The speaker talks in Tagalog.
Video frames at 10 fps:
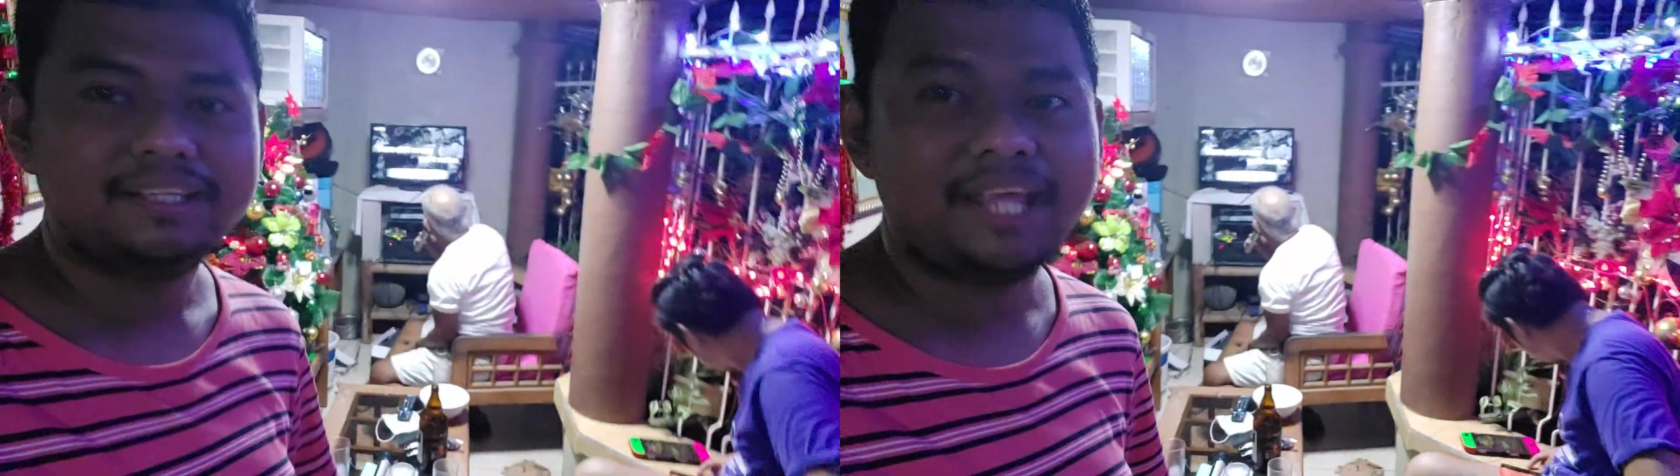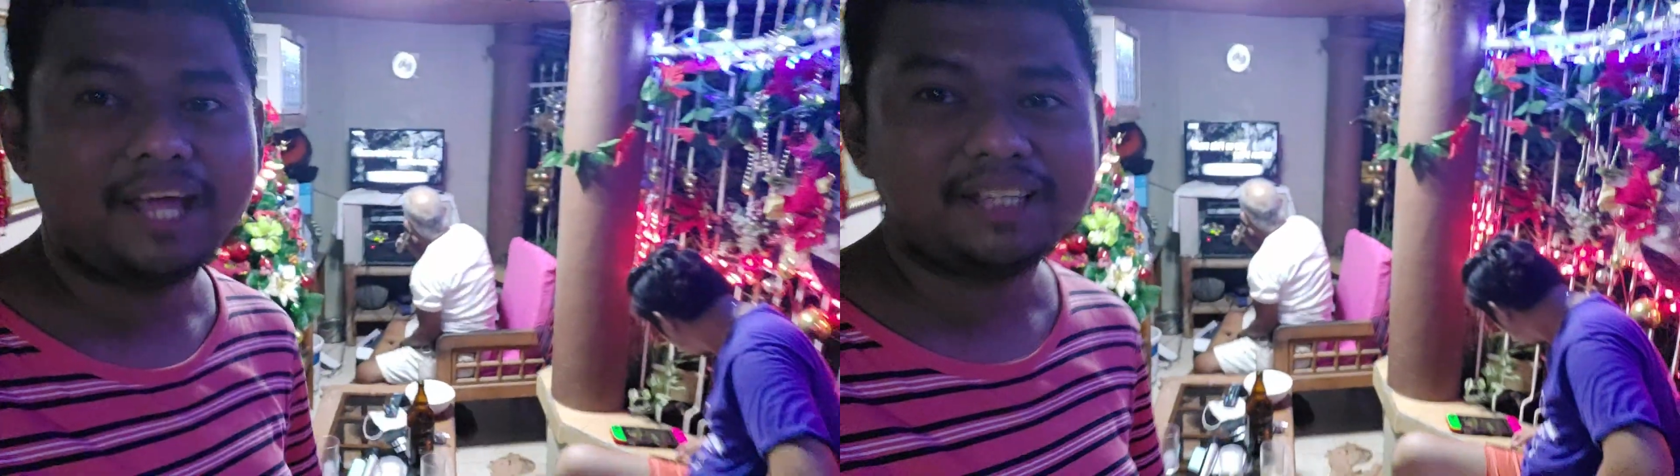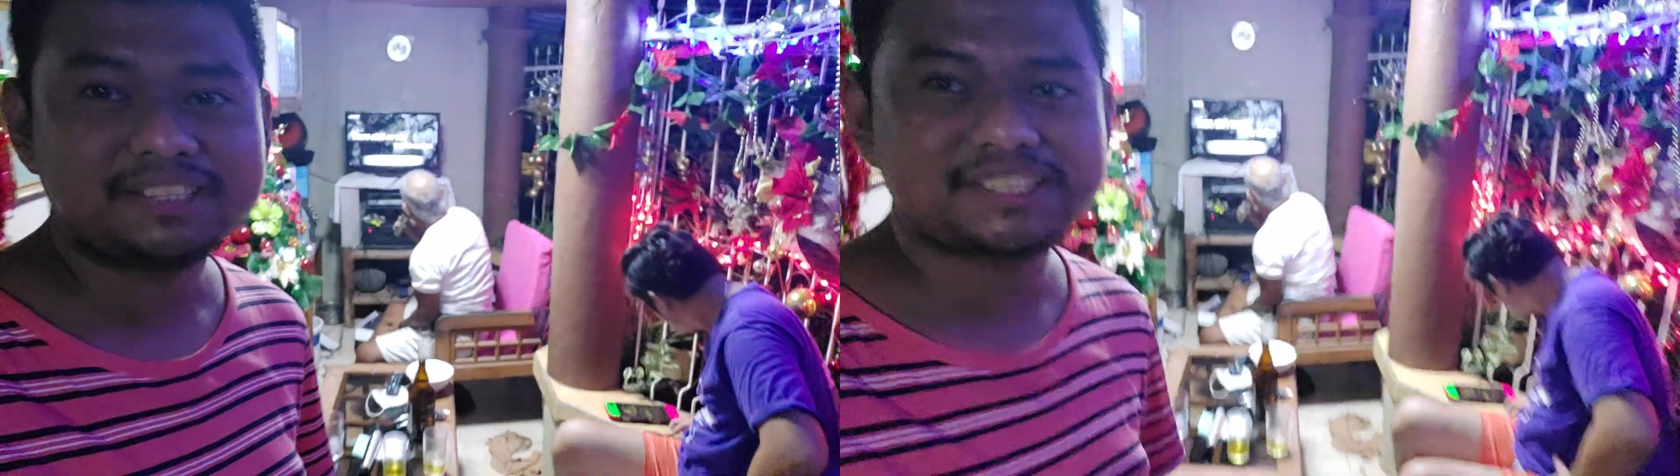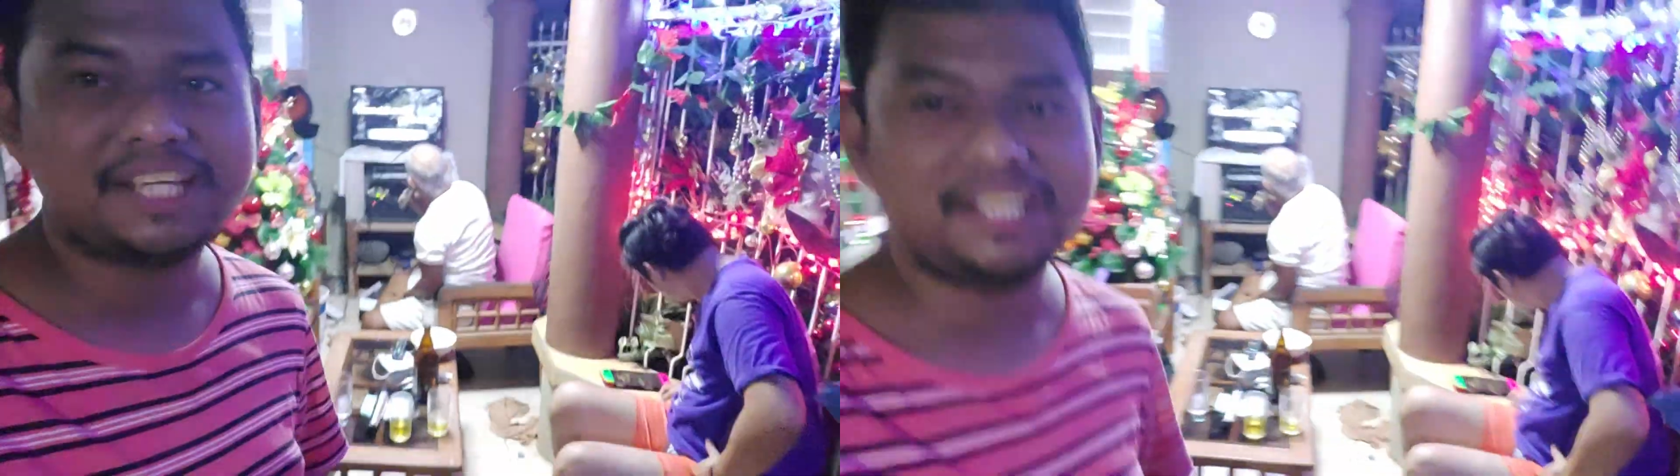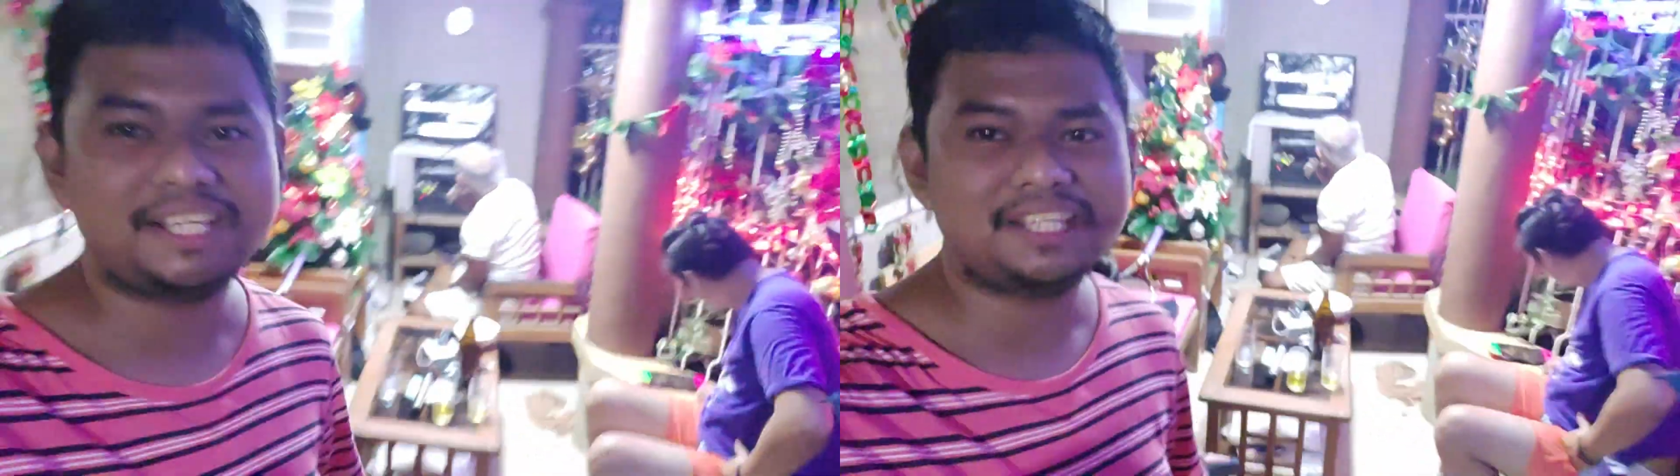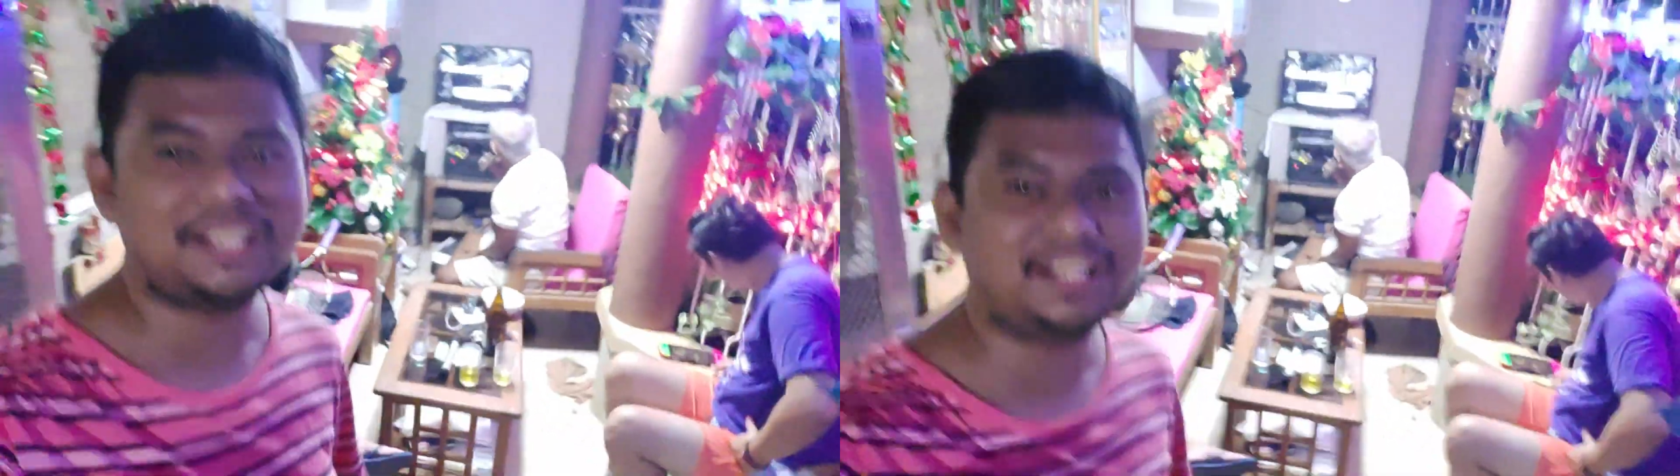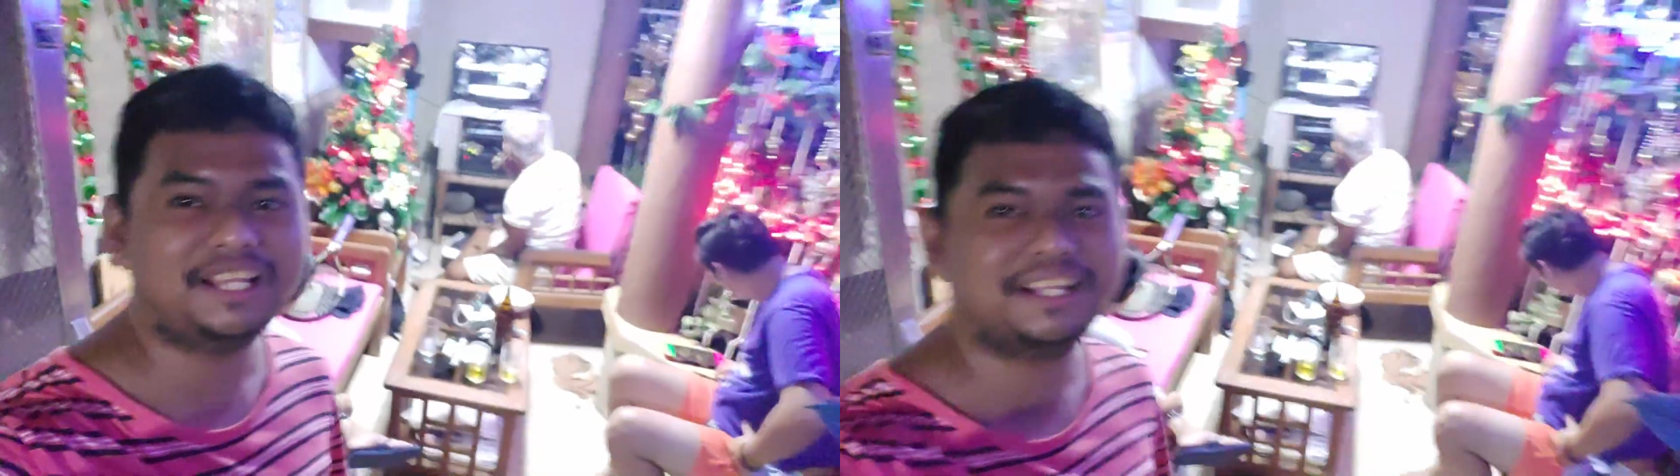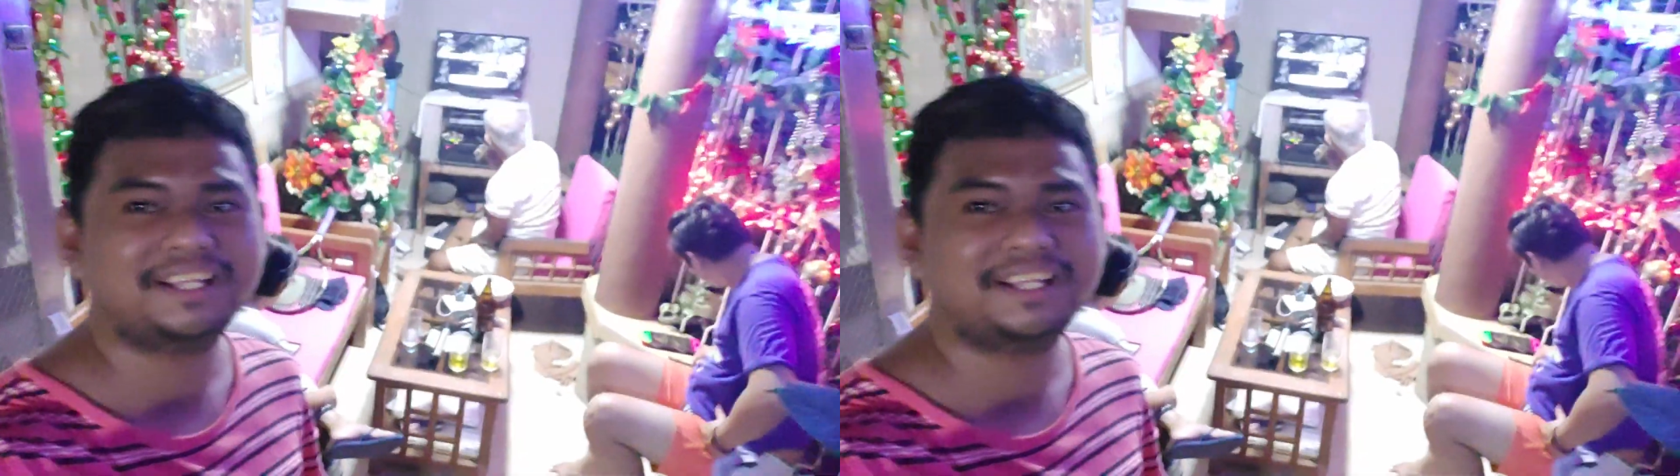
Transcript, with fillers: They are still